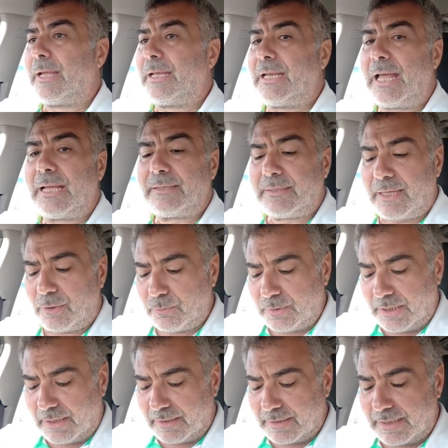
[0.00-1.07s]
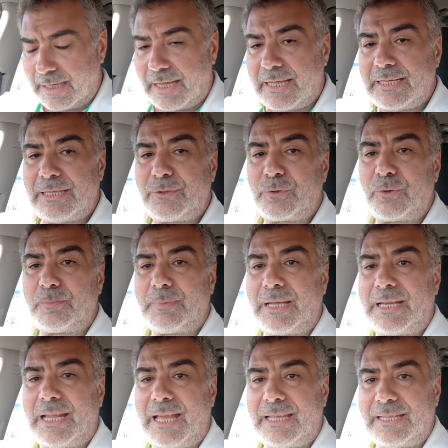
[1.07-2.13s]
الآن دعوني أقرأ عليكم
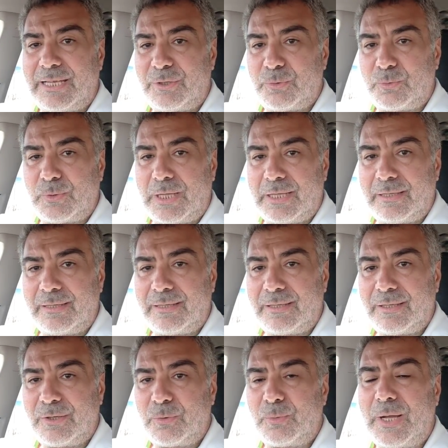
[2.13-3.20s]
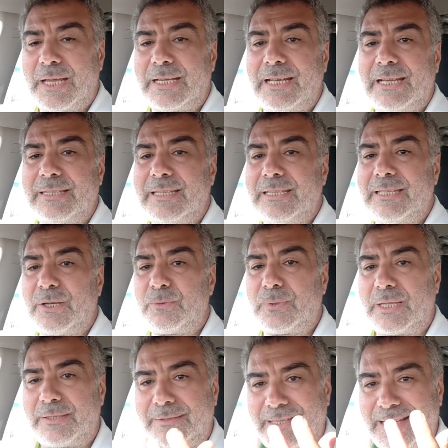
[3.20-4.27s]
الآية الأولى وأنا لدي
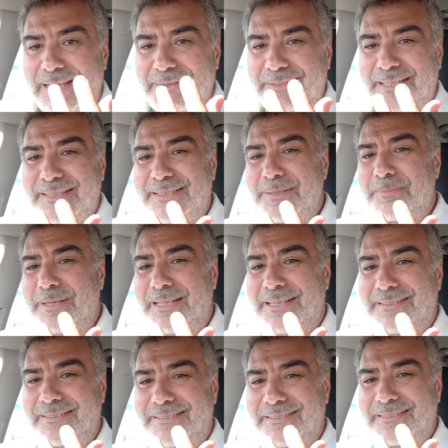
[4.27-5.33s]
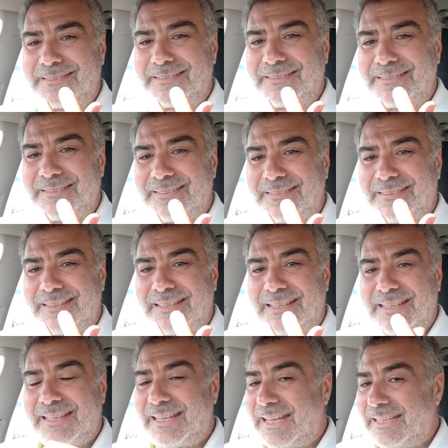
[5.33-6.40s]
هنا ثلاث احتمالات
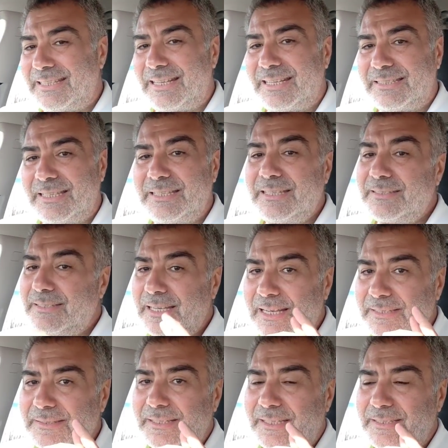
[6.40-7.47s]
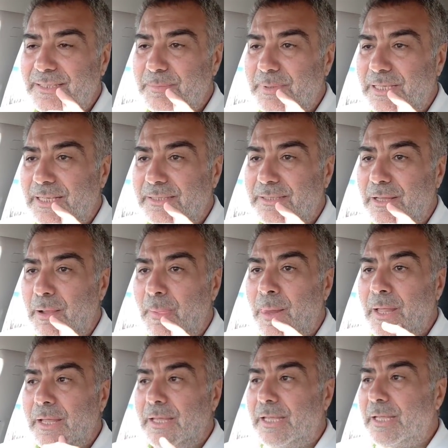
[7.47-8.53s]
أنا لدي ثلاث احتمالات
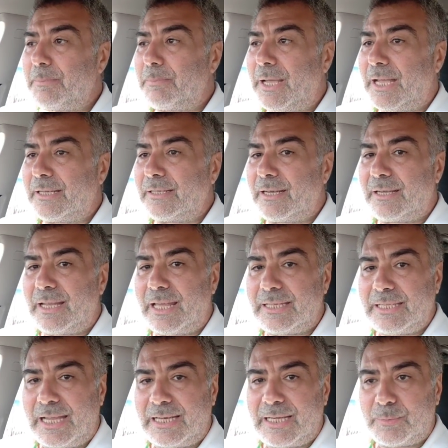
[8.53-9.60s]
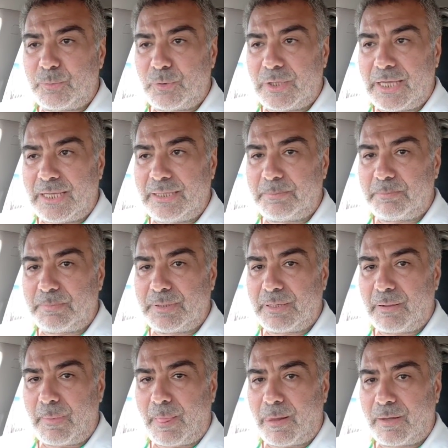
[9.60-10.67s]
إما أن الله يعلم الغيب
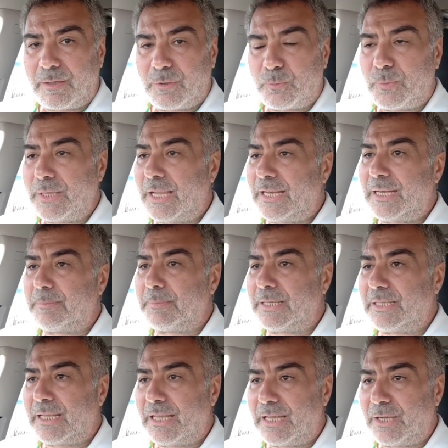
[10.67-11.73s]
ويعلم أن